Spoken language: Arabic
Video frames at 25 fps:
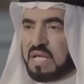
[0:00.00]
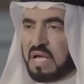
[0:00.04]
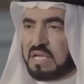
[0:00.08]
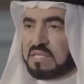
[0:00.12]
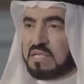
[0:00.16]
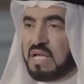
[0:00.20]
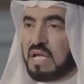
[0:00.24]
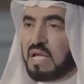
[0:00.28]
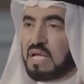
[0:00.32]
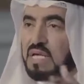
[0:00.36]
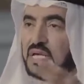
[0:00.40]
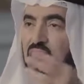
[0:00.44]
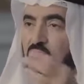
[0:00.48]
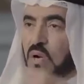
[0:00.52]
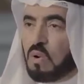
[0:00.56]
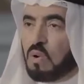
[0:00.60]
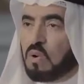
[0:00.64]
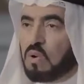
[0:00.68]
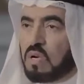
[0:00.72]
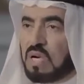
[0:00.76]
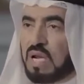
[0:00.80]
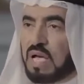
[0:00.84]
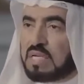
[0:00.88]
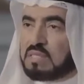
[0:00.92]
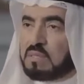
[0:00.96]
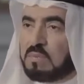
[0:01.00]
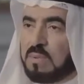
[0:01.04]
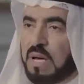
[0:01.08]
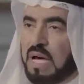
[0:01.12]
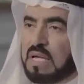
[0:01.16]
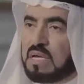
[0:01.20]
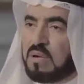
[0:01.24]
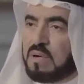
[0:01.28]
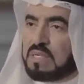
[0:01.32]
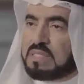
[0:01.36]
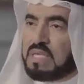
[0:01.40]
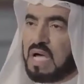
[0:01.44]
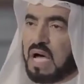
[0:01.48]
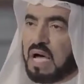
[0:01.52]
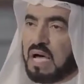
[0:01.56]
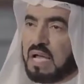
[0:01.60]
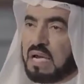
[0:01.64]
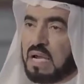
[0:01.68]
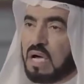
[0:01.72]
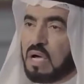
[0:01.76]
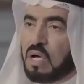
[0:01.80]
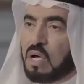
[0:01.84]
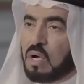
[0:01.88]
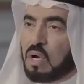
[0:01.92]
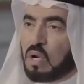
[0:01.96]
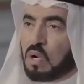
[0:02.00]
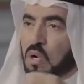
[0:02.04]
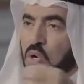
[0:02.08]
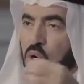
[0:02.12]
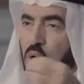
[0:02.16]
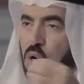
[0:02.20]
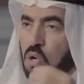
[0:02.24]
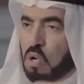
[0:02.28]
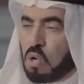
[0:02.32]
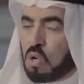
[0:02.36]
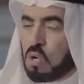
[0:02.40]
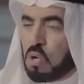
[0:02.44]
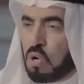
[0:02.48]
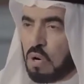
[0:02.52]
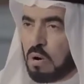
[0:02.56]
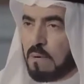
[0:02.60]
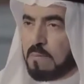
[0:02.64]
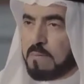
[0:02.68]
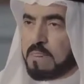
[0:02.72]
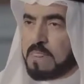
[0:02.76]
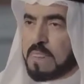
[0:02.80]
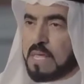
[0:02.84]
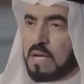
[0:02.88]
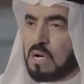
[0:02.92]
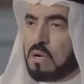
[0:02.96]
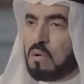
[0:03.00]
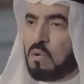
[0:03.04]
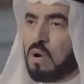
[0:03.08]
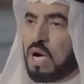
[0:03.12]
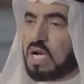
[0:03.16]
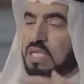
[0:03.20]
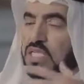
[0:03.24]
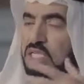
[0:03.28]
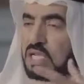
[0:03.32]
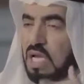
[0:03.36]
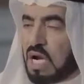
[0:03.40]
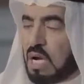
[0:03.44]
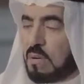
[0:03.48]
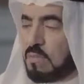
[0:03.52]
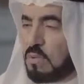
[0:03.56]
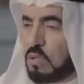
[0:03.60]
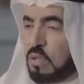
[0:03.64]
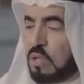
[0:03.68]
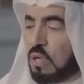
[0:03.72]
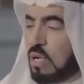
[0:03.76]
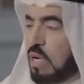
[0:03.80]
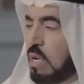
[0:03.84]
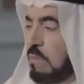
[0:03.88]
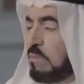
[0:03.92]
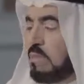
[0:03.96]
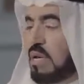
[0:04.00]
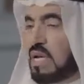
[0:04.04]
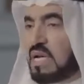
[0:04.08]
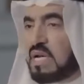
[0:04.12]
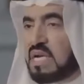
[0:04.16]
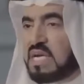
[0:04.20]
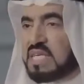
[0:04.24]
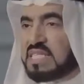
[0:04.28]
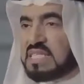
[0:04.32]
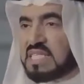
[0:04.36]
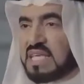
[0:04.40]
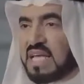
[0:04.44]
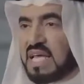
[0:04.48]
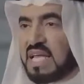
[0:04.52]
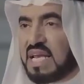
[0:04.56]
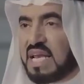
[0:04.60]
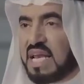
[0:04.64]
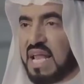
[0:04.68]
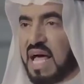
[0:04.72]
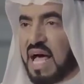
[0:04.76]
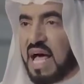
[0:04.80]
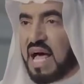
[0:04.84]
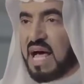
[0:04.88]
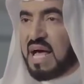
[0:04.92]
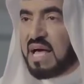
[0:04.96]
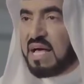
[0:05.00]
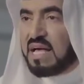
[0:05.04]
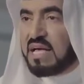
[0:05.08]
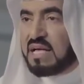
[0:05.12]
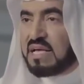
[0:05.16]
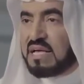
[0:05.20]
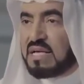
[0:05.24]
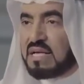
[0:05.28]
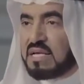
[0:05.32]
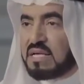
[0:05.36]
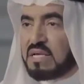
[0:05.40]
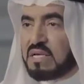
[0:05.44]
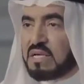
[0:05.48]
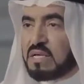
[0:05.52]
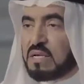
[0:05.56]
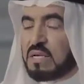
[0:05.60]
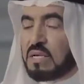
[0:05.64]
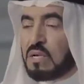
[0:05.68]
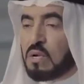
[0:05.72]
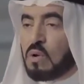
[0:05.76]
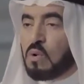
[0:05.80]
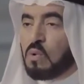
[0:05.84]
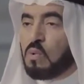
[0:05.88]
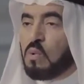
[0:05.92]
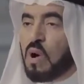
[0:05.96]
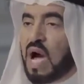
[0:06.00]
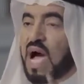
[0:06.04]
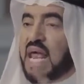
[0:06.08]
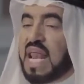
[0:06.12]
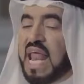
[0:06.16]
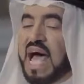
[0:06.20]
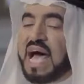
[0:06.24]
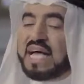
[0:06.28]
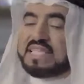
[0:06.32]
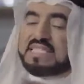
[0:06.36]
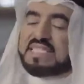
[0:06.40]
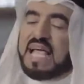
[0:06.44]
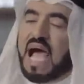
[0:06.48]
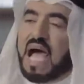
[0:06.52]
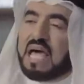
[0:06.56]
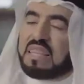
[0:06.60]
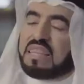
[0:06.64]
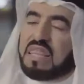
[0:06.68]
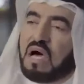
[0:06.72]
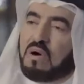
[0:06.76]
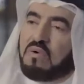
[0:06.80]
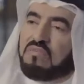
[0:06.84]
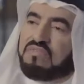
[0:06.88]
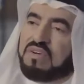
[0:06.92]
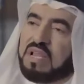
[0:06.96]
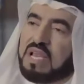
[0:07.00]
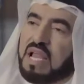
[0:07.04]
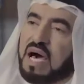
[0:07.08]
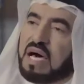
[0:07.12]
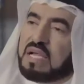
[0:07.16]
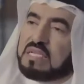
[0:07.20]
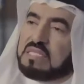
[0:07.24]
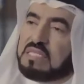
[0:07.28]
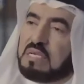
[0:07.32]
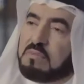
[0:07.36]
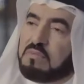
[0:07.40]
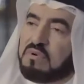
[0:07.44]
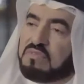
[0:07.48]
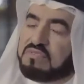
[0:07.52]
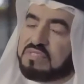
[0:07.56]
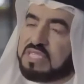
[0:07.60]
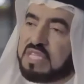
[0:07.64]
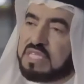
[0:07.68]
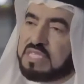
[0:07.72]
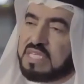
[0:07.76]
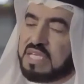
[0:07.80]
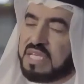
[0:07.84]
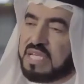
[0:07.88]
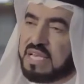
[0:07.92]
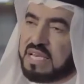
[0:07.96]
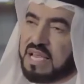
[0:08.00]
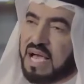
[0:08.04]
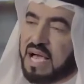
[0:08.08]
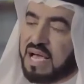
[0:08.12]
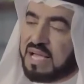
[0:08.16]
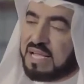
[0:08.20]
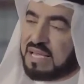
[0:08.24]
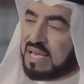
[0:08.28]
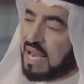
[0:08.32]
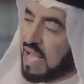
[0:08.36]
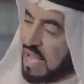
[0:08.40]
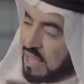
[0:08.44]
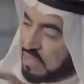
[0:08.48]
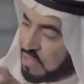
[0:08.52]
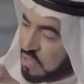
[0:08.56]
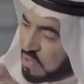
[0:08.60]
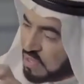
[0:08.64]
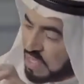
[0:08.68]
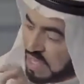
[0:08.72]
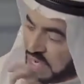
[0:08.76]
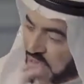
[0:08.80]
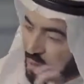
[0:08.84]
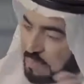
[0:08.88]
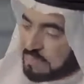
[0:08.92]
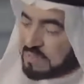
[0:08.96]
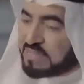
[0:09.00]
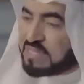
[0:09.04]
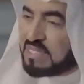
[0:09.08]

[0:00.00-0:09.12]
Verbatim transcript: في الفساد يقول الله سبحانه وتعالى كلوا واشربوا من رزق الله ولا تعثوا في الأرض مفسدين ها لاحظوا